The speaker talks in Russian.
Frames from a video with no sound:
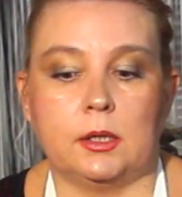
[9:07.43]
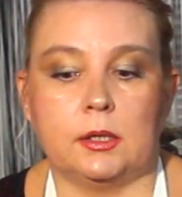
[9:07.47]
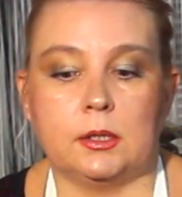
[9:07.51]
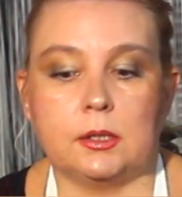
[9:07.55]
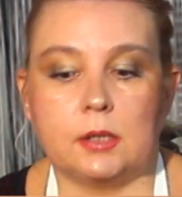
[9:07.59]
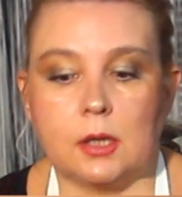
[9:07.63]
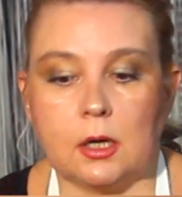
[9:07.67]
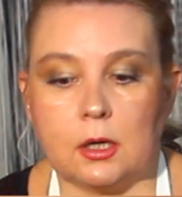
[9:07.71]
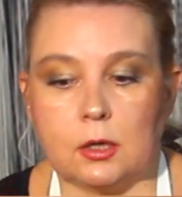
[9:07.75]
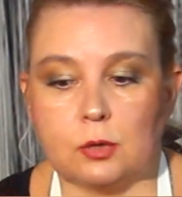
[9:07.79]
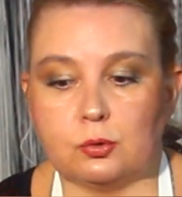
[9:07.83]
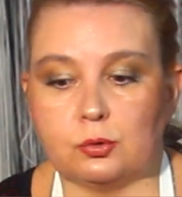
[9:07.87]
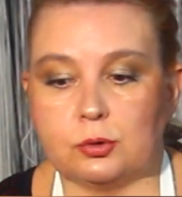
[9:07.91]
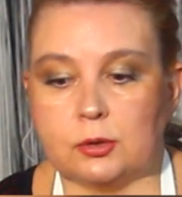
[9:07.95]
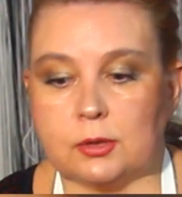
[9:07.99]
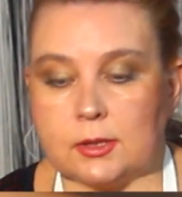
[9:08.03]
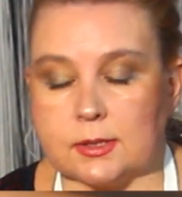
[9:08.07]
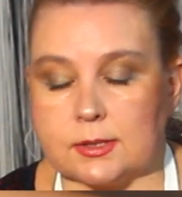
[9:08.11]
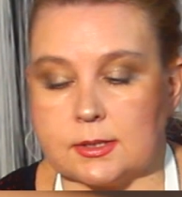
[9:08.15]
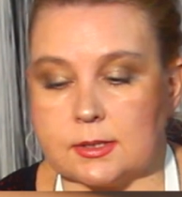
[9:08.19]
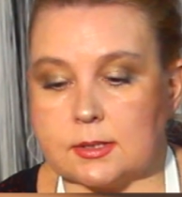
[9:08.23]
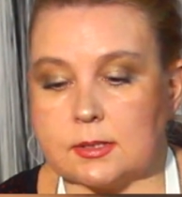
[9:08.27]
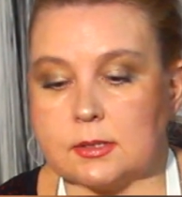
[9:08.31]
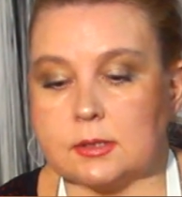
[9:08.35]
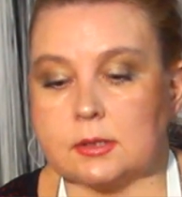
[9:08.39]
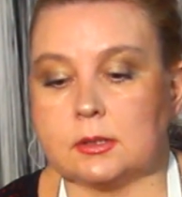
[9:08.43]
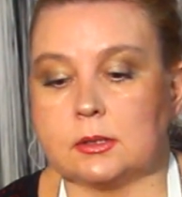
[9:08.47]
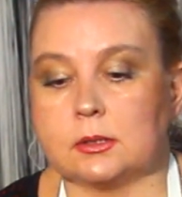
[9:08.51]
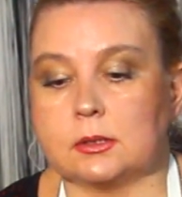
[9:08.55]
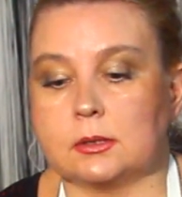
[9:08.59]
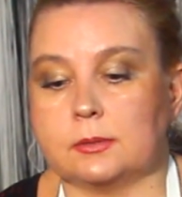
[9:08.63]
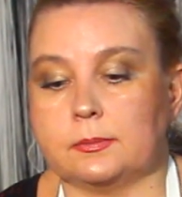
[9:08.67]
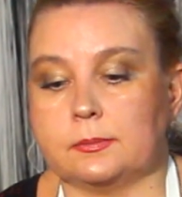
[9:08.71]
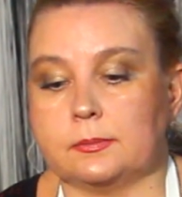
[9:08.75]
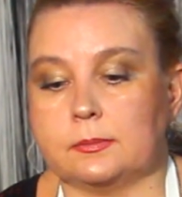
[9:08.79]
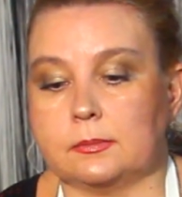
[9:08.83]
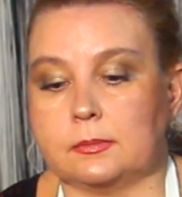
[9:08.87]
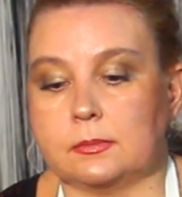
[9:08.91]
И как у нас
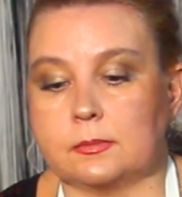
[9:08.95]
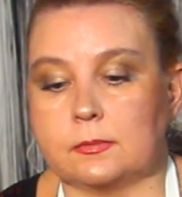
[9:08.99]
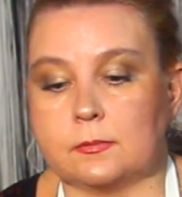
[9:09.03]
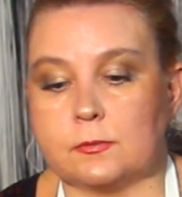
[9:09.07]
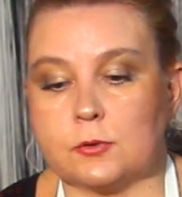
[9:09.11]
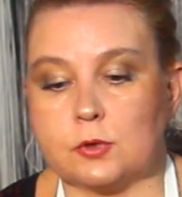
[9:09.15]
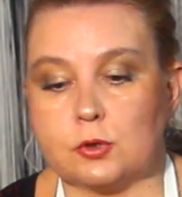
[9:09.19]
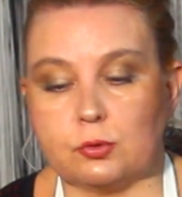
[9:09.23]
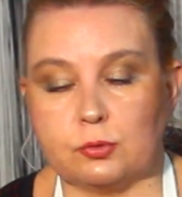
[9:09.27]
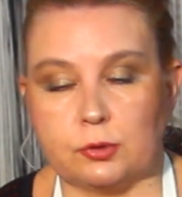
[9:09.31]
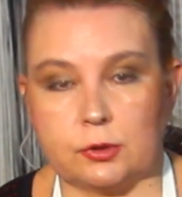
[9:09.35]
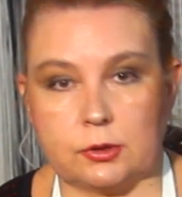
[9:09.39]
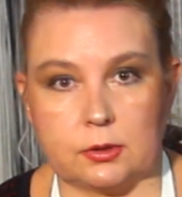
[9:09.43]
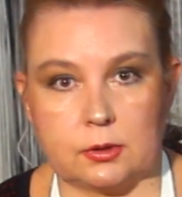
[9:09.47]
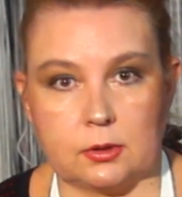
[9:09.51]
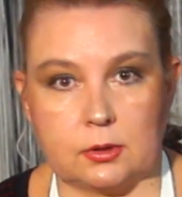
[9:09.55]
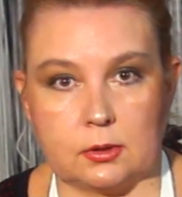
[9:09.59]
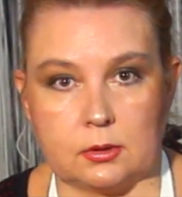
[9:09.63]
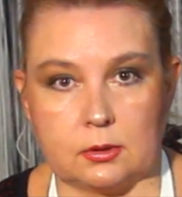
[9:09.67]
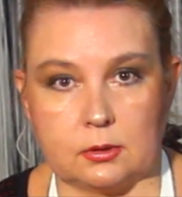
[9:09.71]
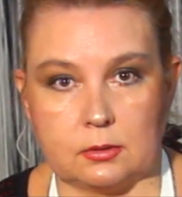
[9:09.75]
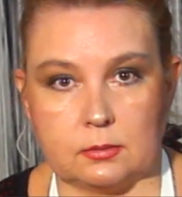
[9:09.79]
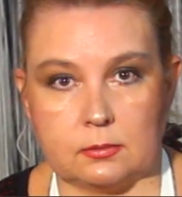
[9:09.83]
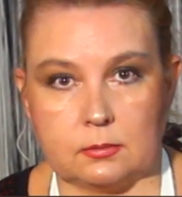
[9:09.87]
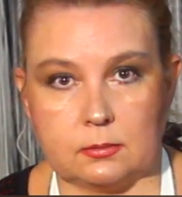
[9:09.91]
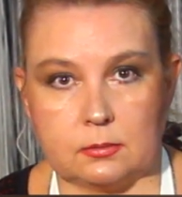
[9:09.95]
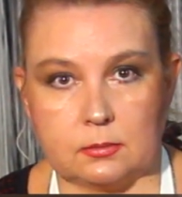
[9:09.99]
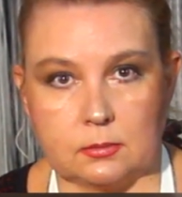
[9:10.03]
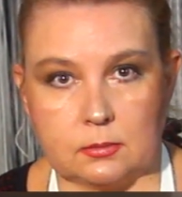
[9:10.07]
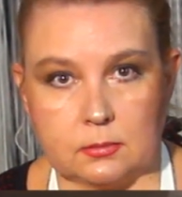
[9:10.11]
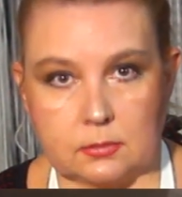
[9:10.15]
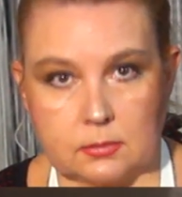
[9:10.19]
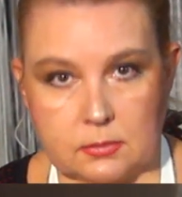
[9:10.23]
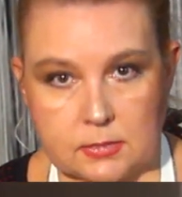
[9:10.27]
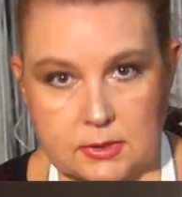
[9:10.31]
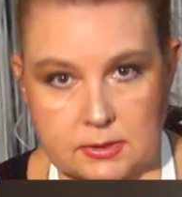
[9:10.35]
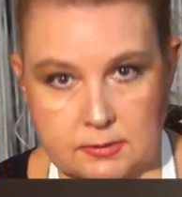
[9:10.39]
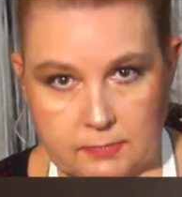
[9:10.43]
э, все это
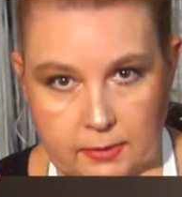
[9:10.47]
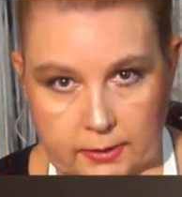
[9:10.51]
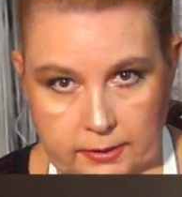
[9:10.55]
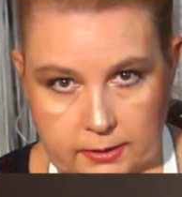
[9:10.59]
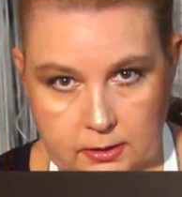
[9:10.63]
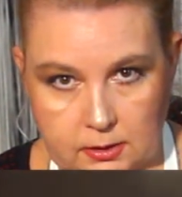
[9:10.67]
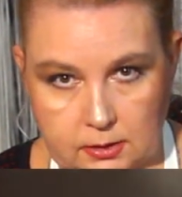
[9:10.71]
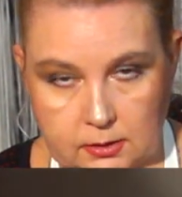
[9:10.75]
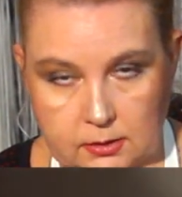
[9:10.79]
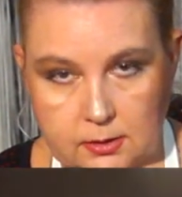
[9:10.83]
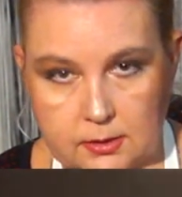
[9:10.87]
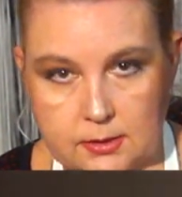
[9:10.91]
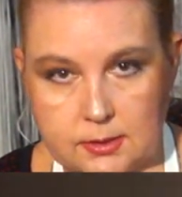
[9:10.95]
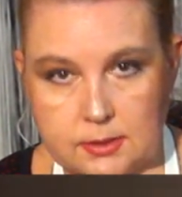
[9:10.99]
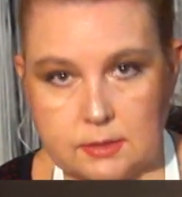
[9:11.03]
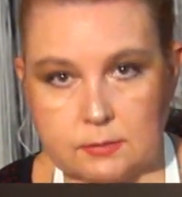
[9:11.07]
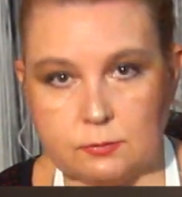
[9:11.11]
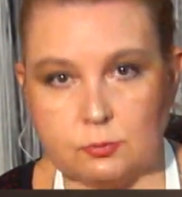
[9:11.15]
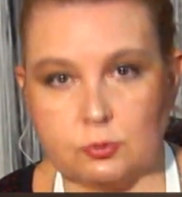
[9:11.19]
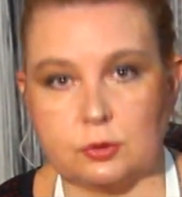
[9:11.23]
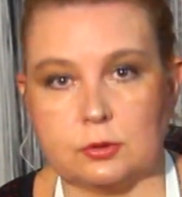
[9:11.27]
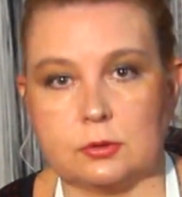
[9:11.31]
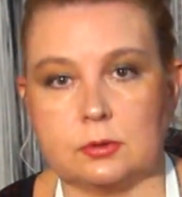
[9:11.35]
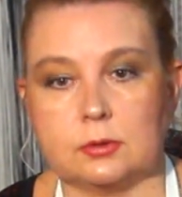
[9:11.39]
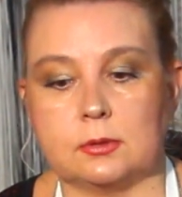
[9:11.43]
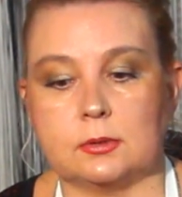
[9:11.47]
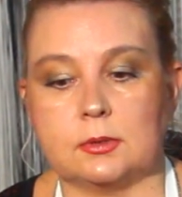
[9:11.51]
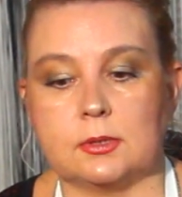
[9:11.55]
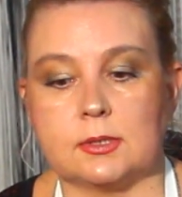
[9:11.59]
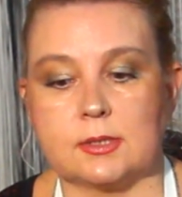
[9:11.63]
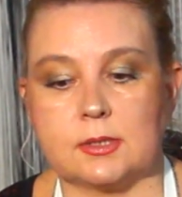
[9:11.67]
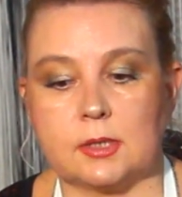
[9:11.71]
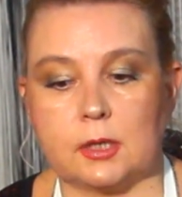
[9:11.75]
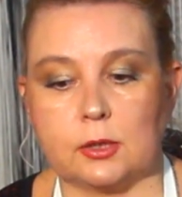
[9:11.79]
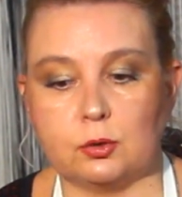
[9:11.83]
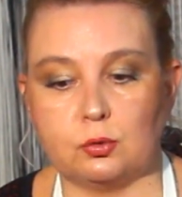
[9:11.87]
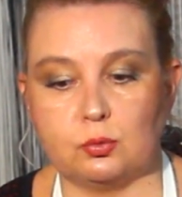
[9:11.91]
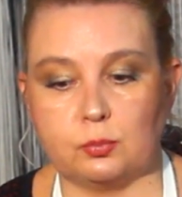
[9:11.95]
сварилось, вот
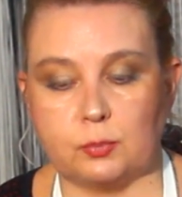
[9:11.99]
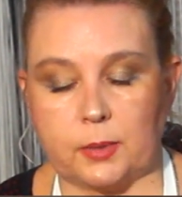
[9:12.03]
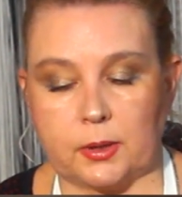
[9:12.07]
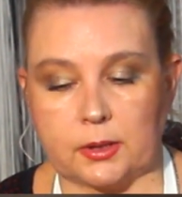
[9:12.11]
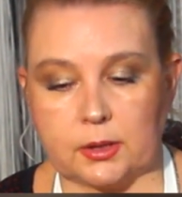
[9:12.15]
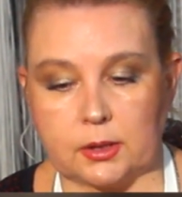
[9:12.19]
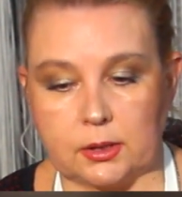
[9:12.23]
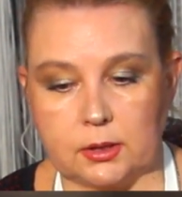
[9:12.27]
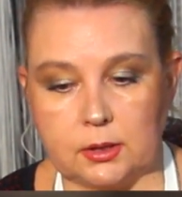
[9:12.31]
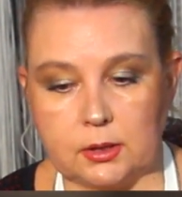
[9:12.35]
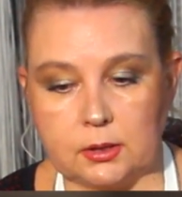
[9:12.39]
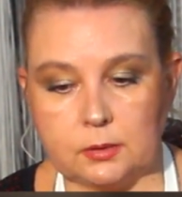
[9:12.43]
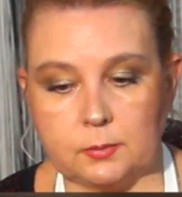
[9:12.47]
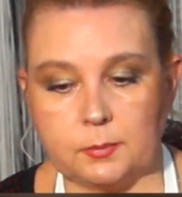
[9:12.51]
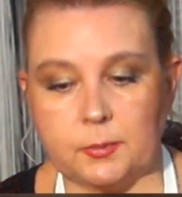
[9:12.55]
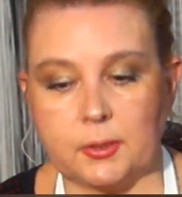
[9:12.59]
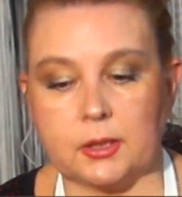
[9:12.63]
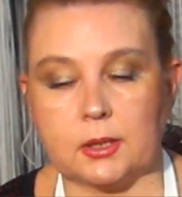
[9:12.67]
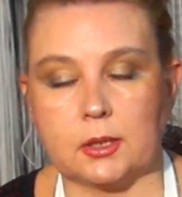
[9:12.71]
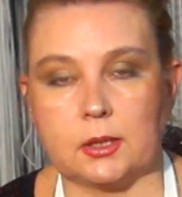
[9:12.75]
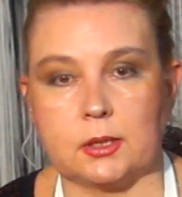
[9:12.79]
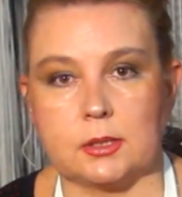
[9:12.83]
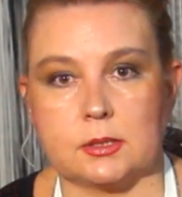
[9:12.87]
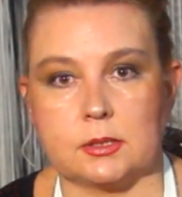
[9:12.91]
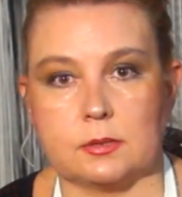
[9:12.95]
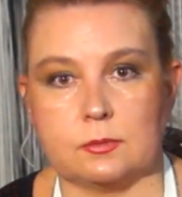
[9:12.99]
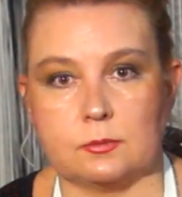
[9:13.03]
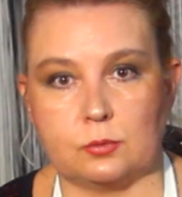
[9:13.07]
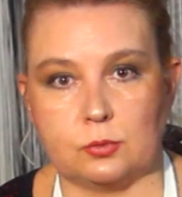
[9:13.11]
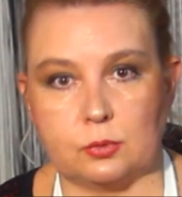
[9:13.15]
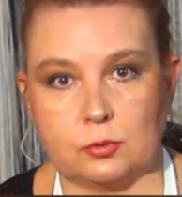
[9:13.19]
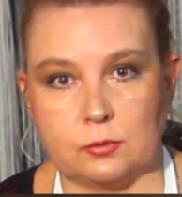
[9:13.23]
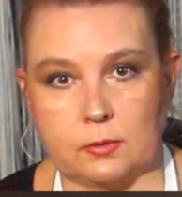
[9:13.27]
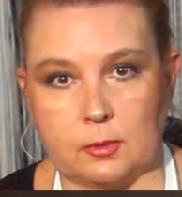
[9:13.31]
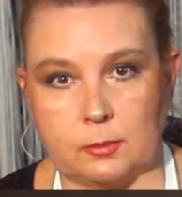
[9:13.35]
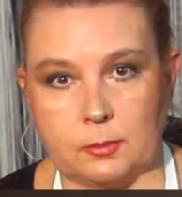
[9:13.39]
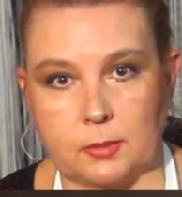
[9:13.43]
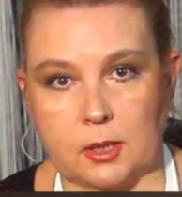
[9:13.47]
достаю пакет,
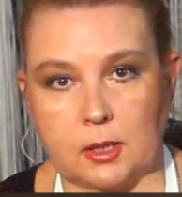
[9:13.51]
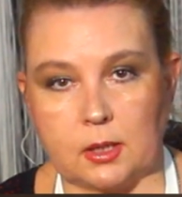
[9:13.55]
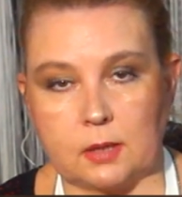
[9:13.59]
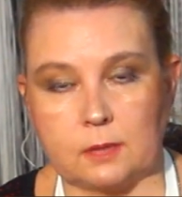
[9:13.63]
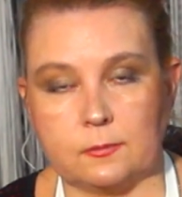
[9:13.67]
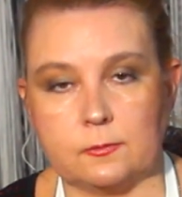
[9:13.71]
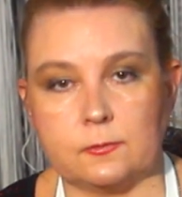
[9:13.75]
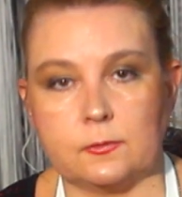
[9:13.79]
показываю вам,